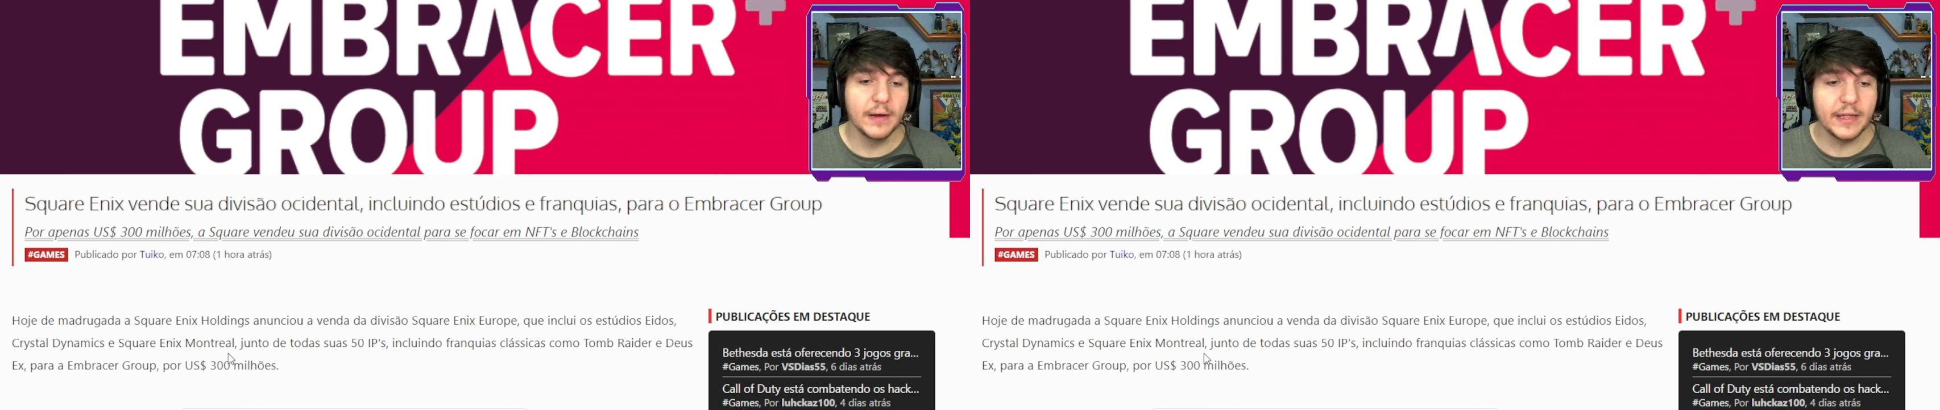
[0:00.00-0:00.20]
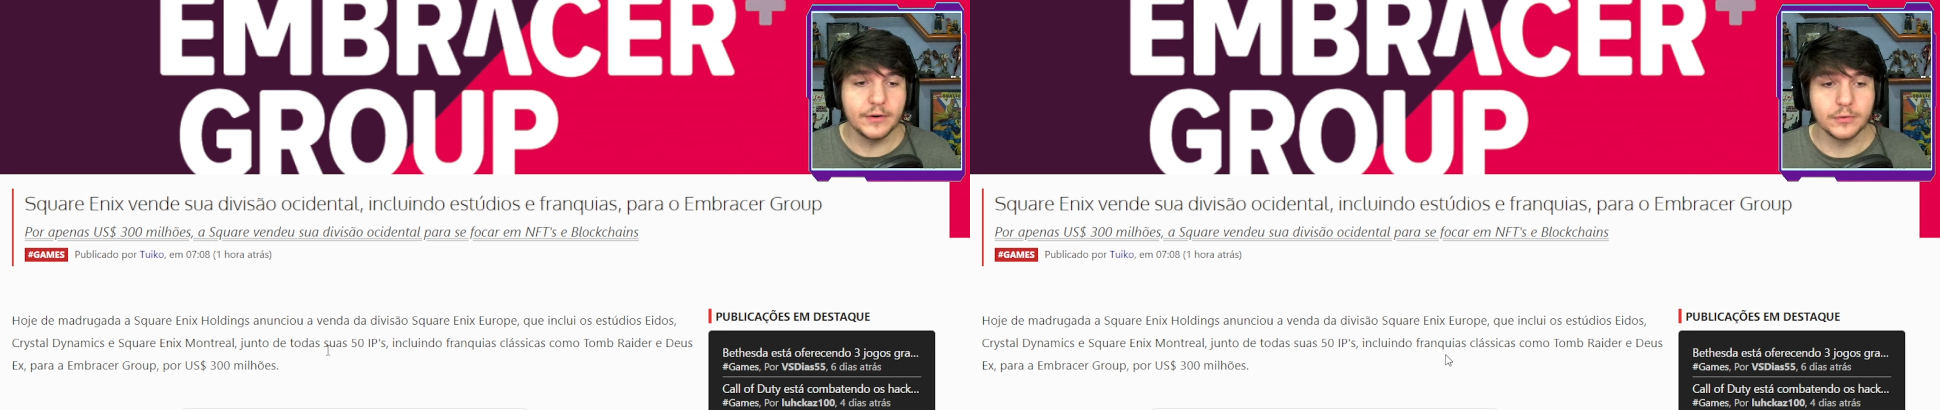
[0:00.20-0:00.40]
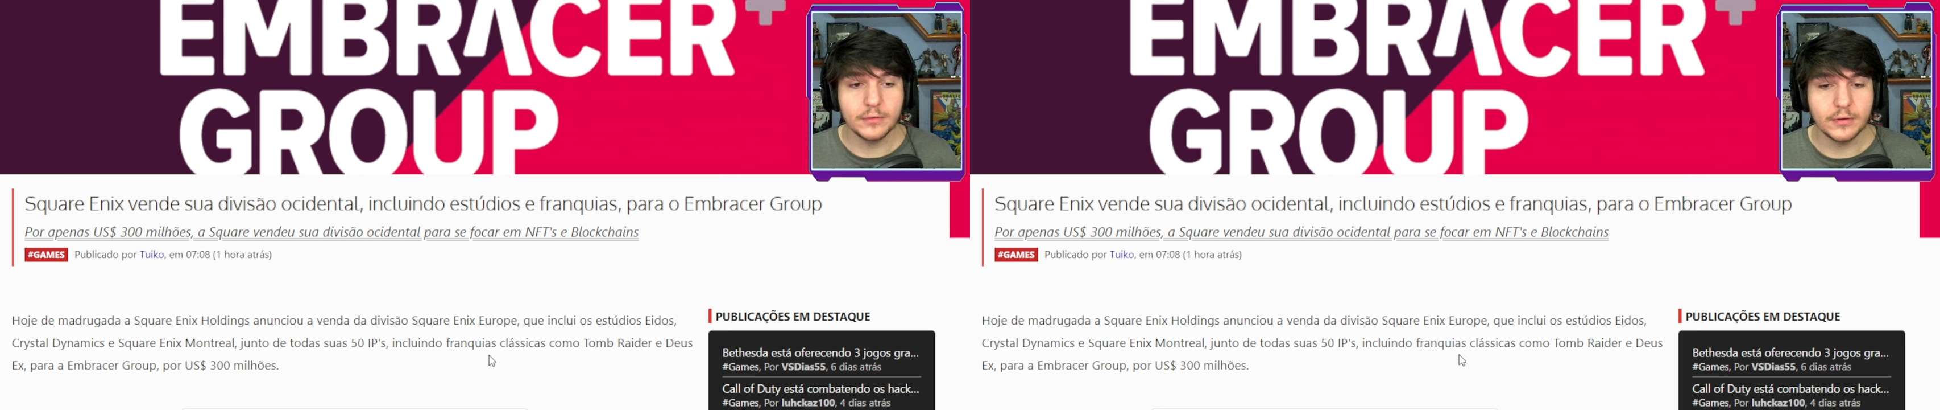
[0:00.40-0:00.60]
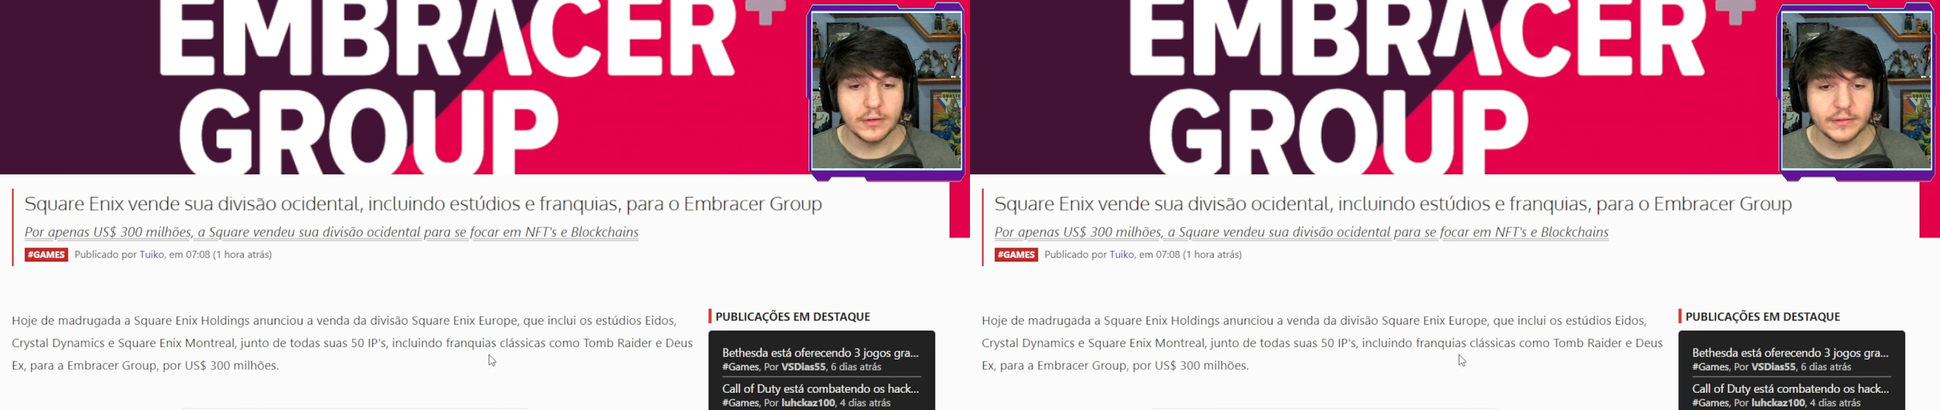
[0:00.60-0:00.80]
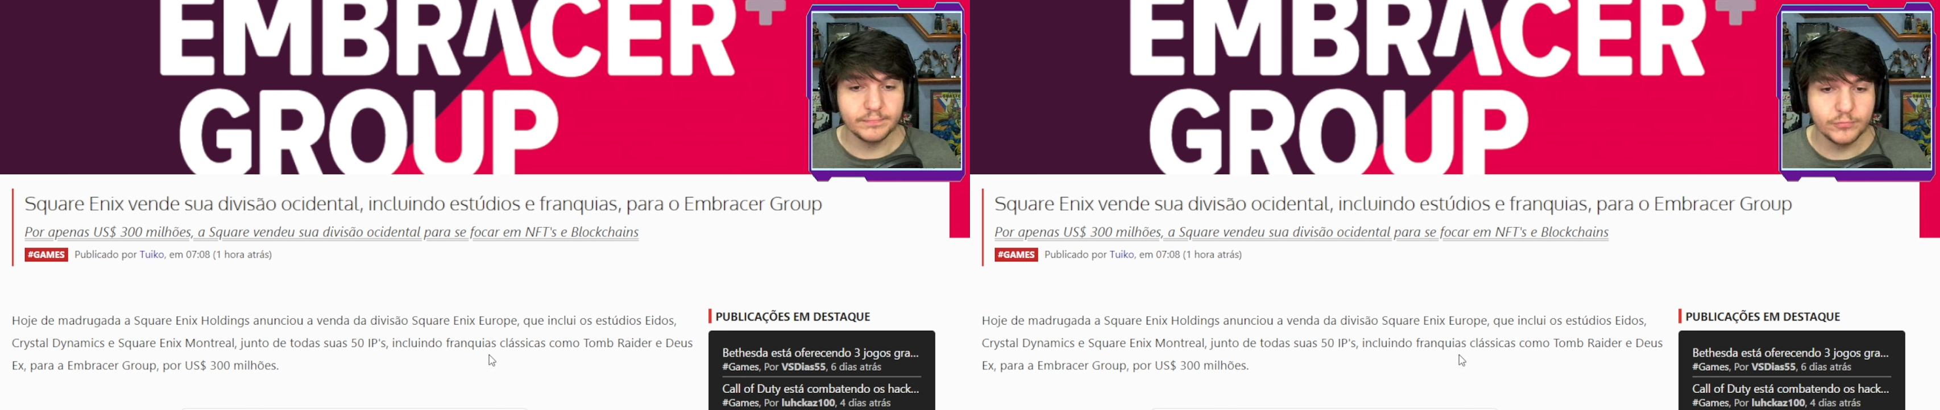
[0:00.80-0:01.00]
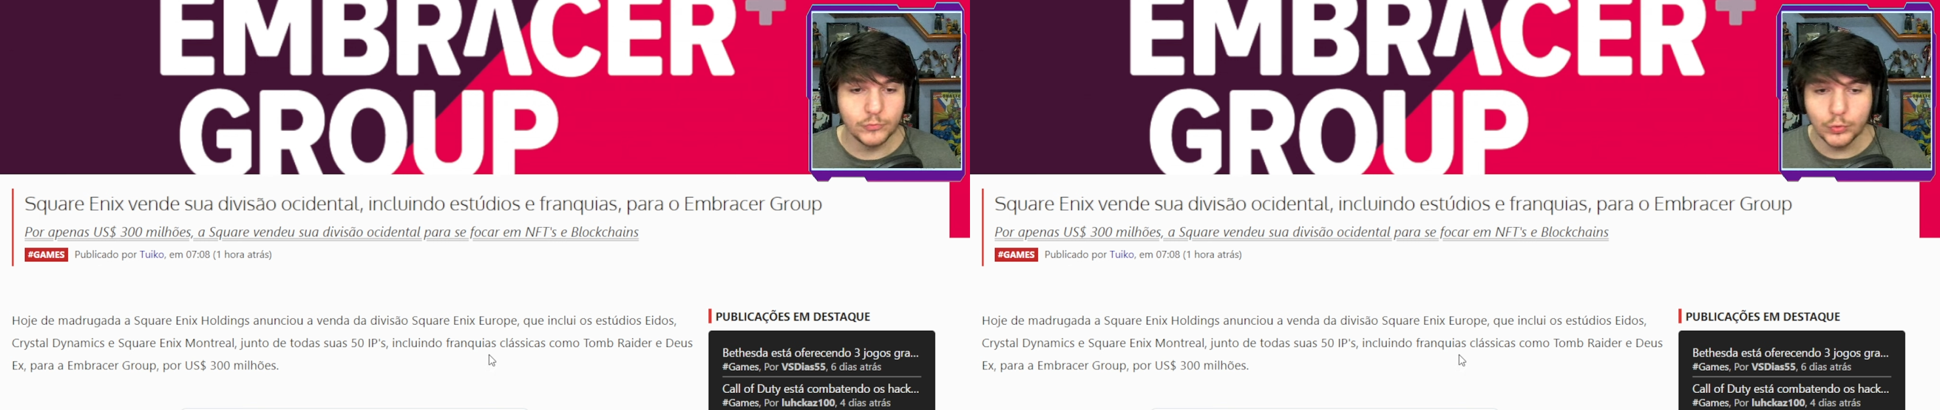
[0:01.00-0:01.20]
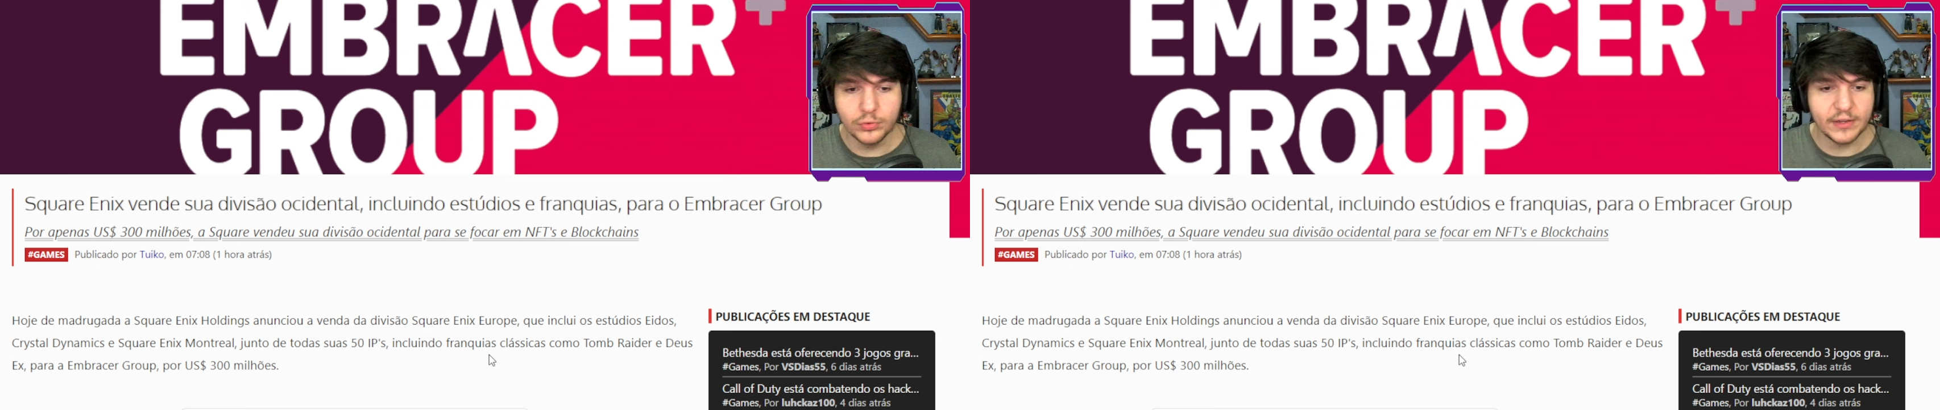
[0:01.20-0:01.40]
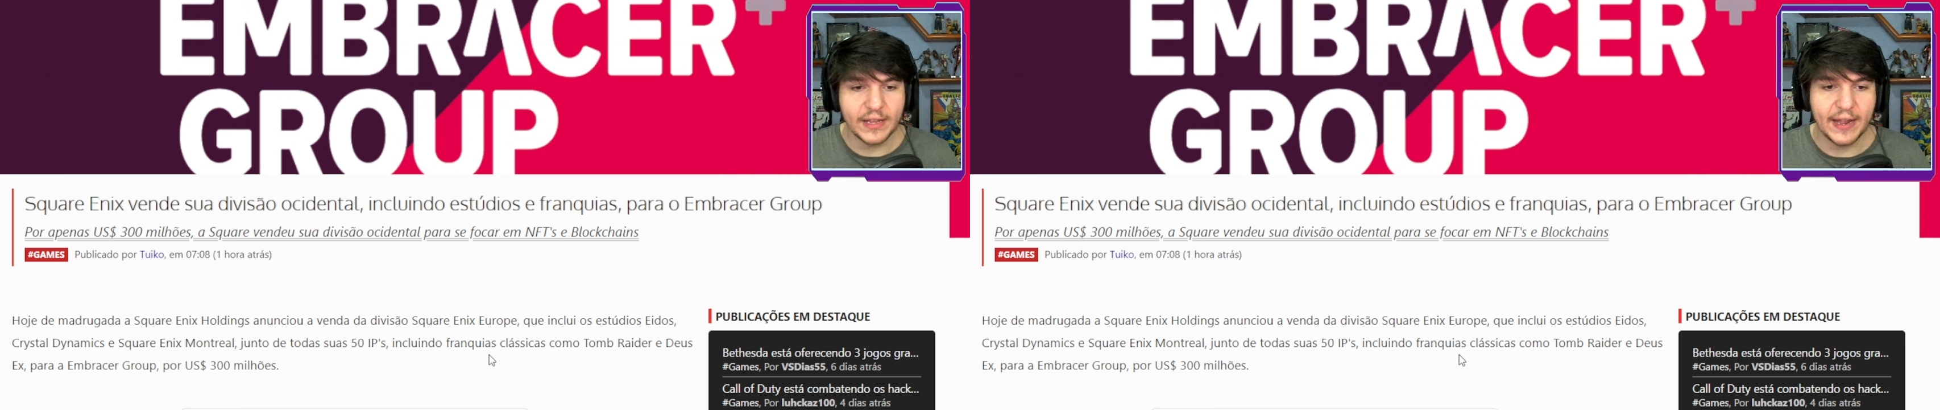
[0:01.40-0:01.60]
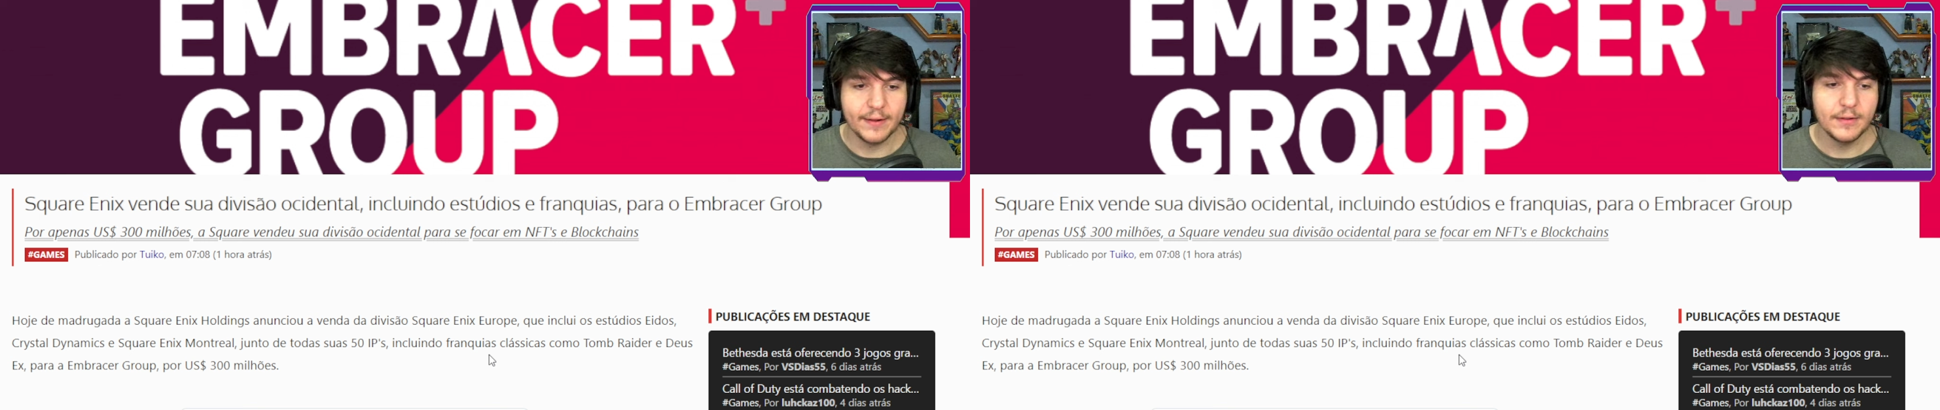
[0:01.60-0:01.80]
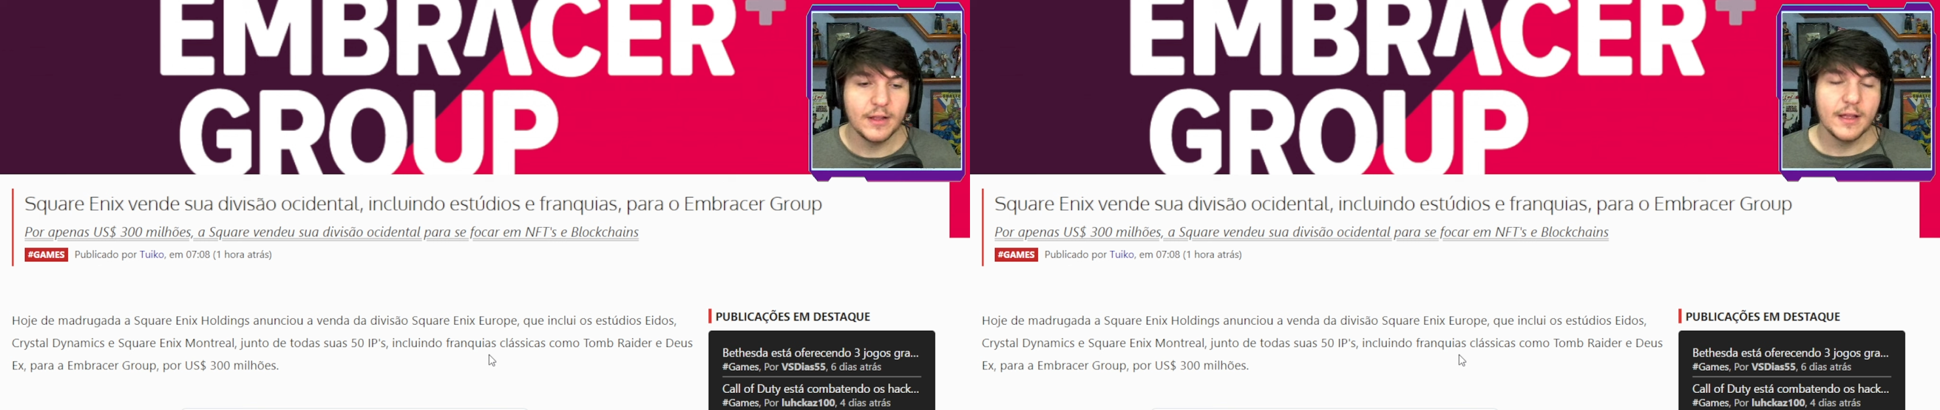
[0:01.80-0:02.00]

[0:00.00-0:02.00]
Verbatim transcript: Mano, tudo, cara.